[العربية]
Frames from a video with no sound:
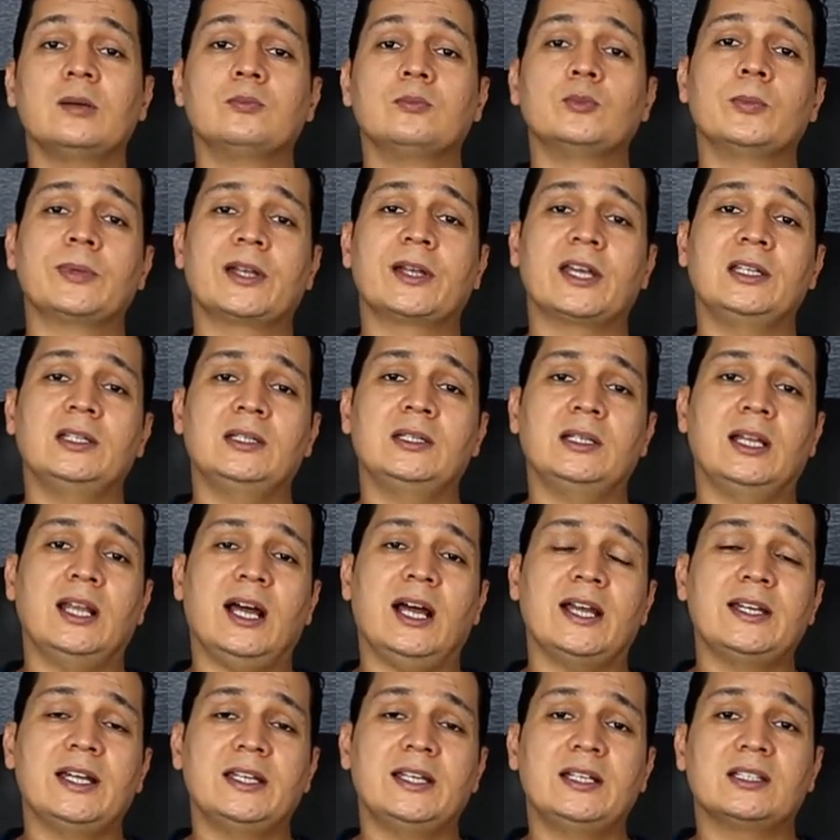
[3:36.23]
ممكن
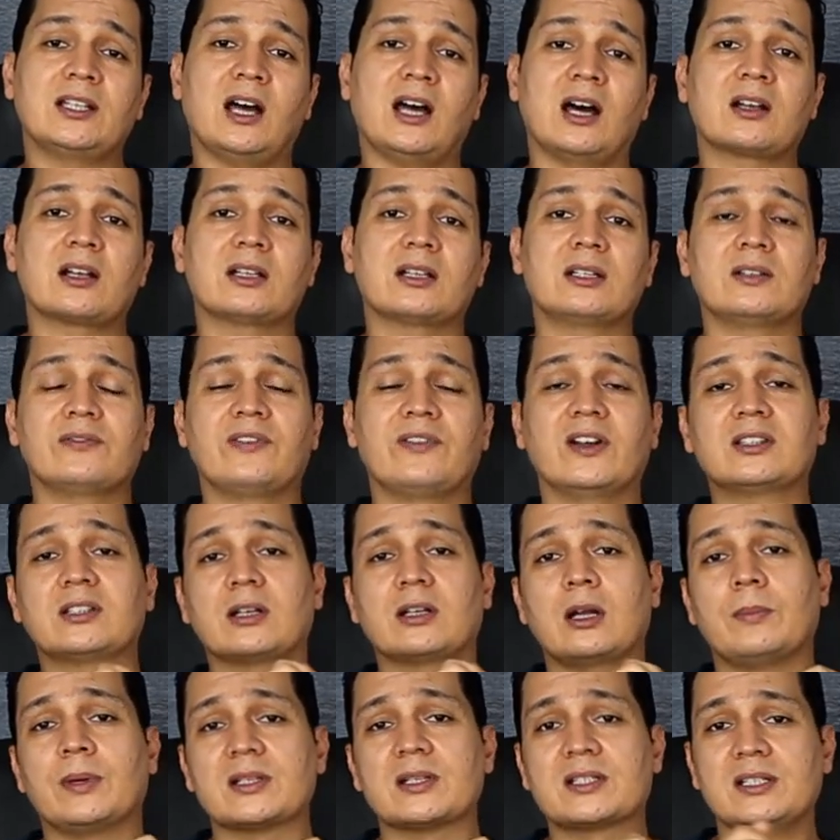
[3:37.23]
العيان يتعرض
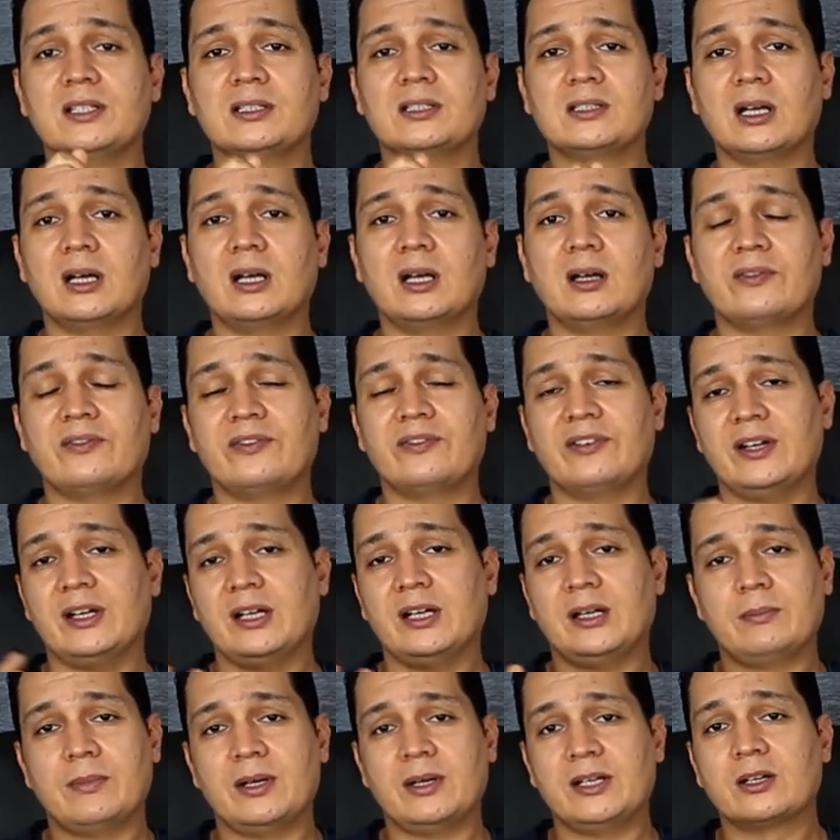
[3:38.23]
لفتره بسيطه
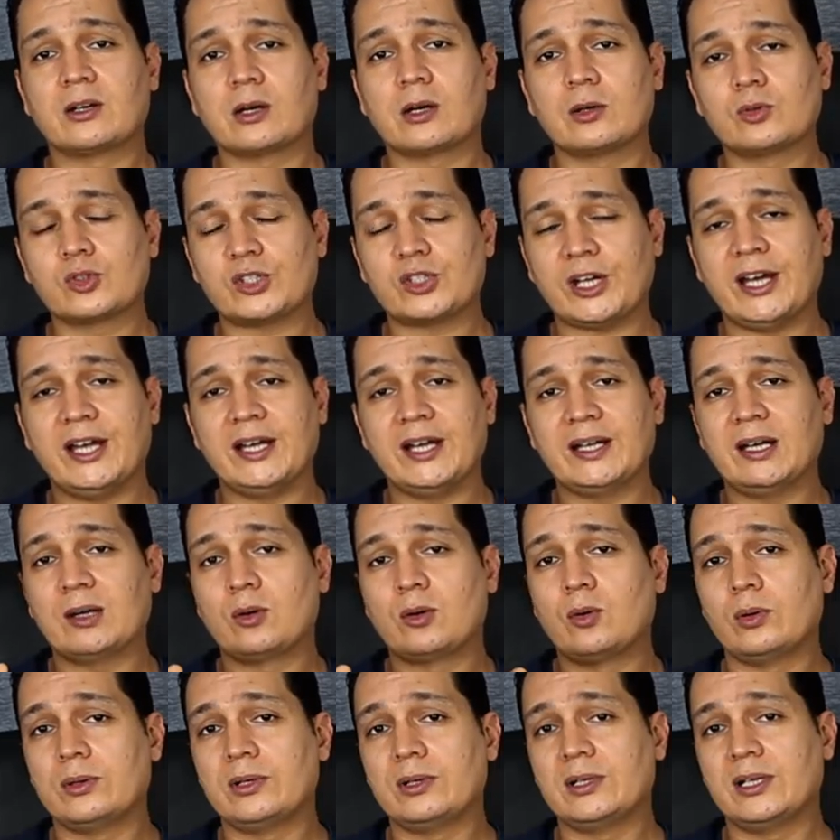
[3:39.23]
فما يجرالوش حاجه
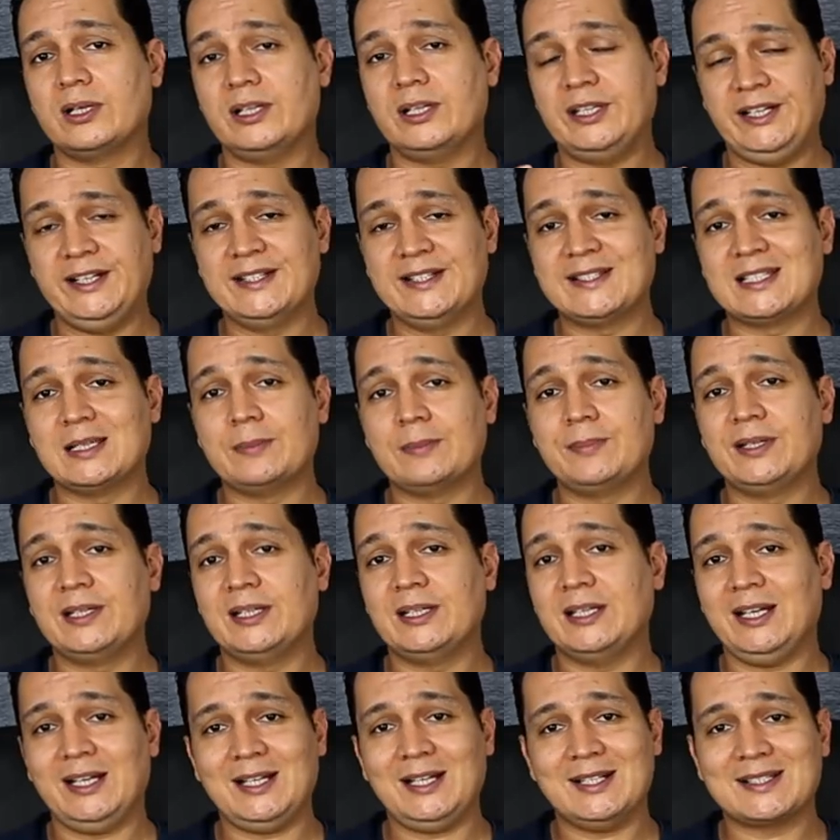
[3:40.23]
كل اللي يحس
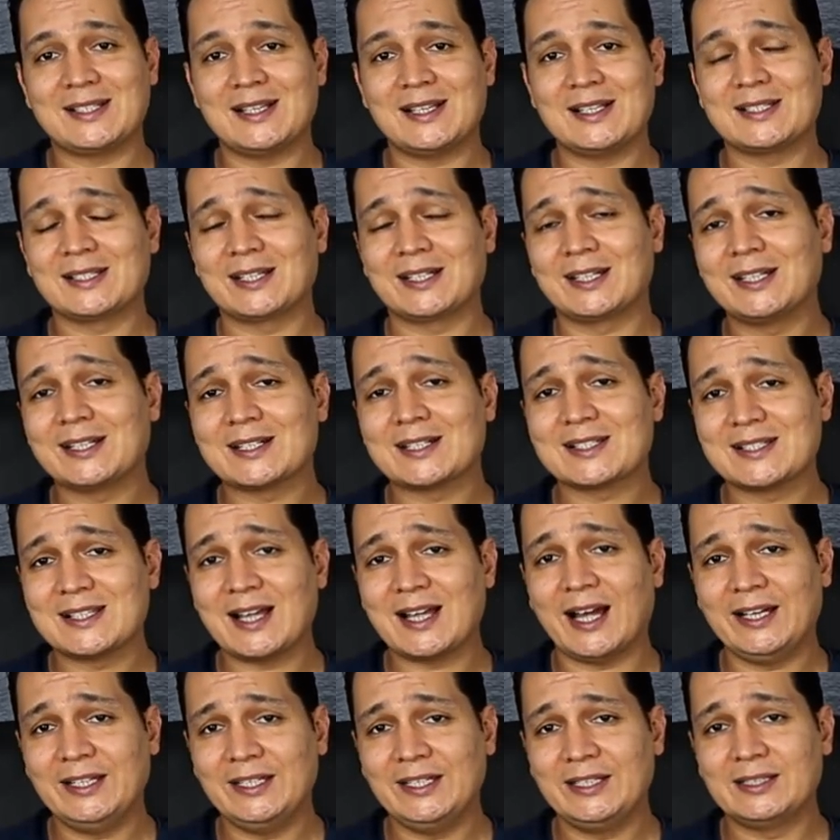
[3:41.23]
بيه احساس غير
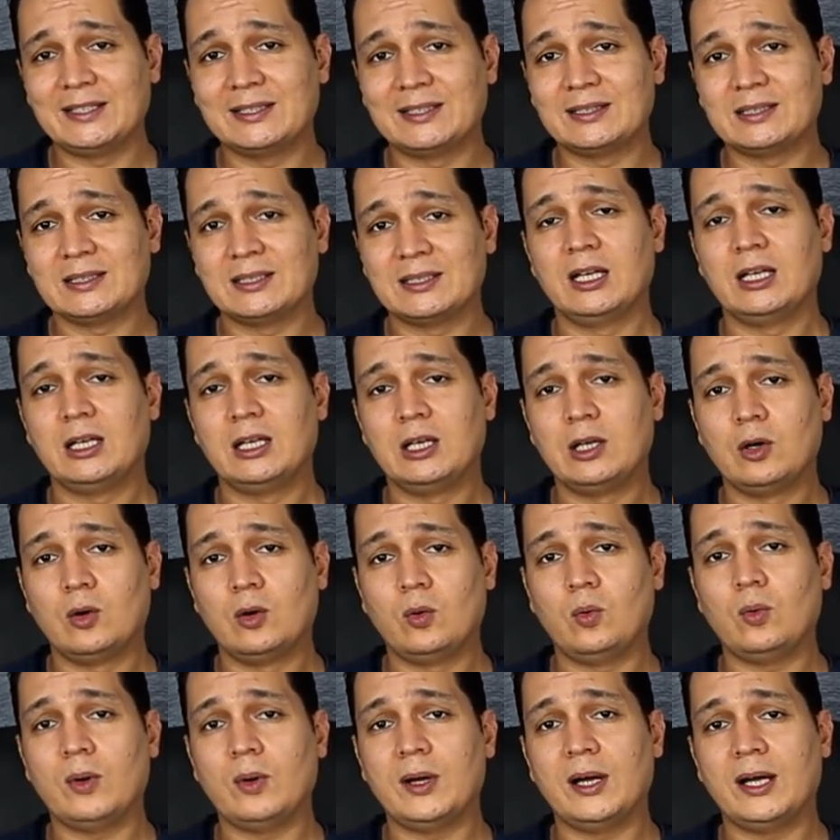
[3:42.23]
سعيد اللي
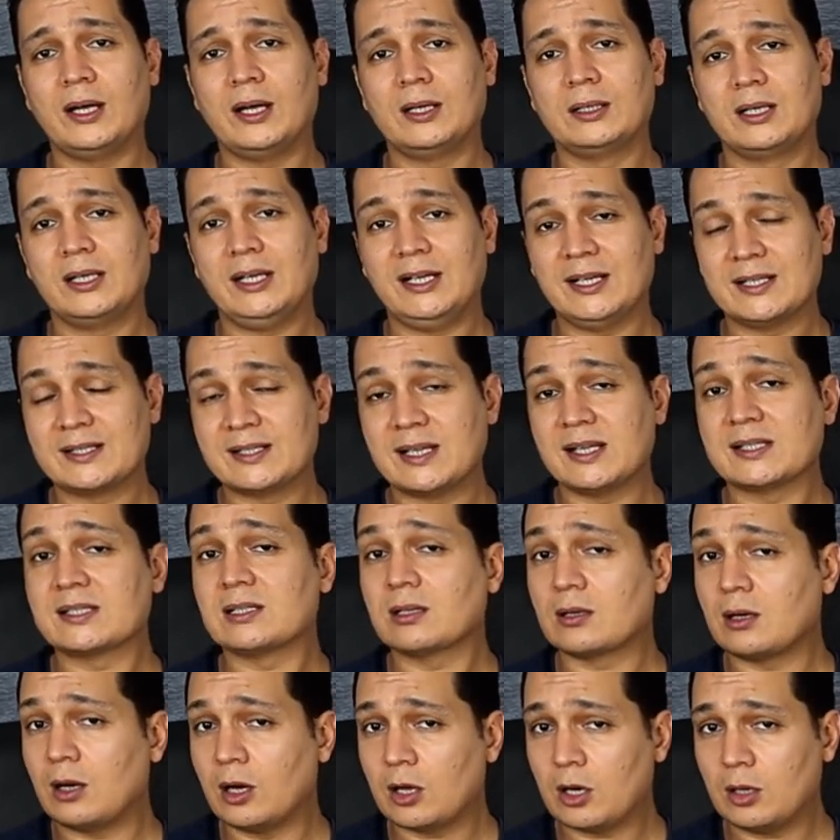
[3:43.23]
هو احساس
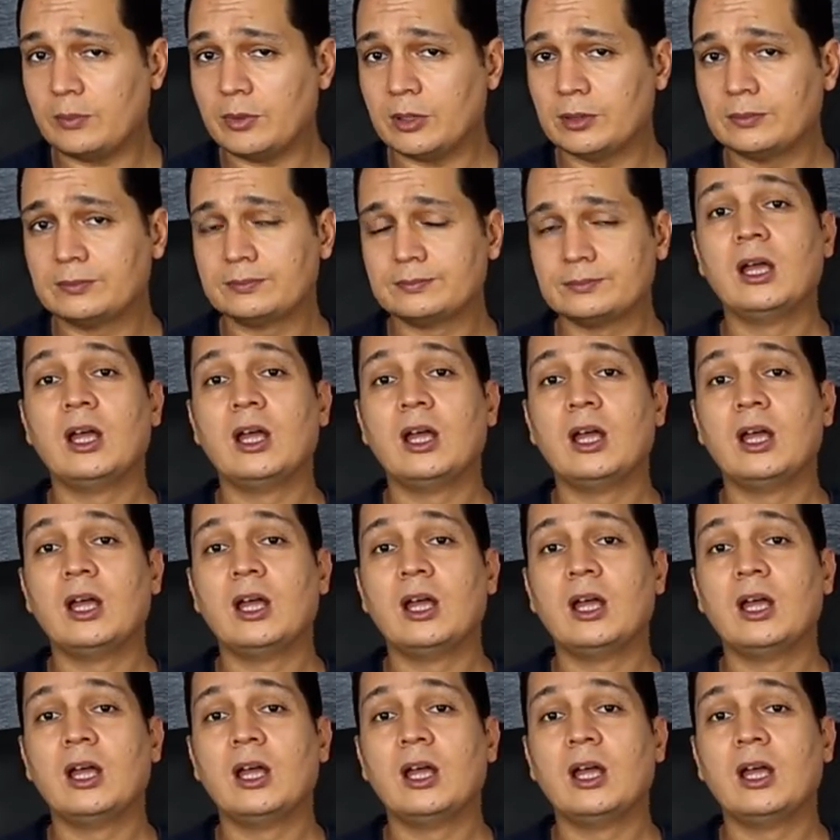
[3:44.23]
الكهرباء